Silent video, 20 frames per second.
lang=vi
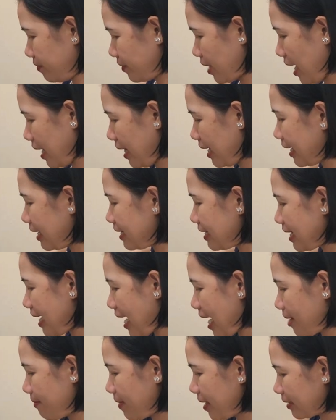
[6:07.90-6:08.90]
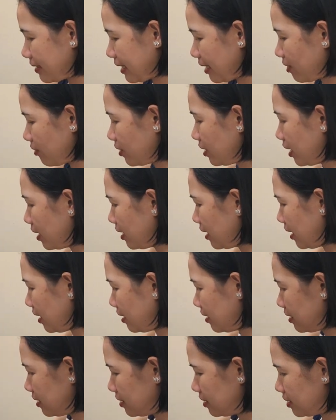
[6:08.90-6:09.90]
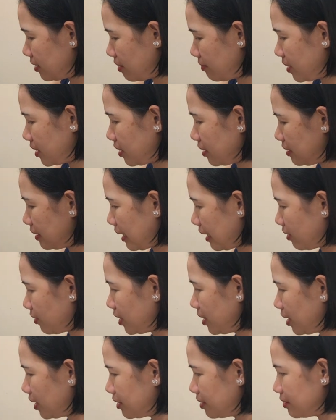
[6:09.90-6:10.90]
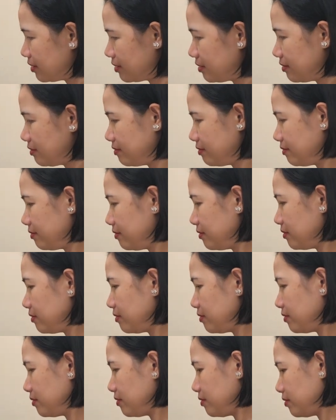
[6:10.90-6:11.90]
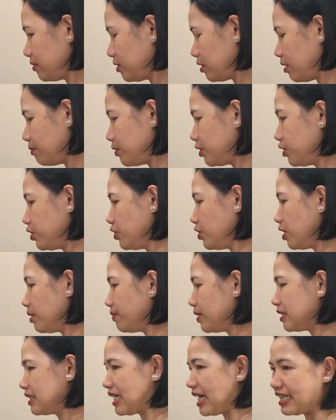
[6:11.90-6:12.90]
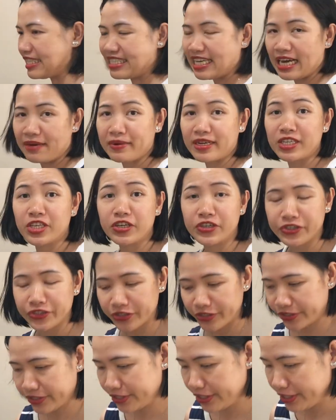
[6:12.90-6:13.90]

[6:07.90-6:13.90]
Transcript: à, thấy cái chai bằng chai thủy tinh đó nên mình thích chai thủy tinh còn bữa trước là mình xài chai bằng nhựa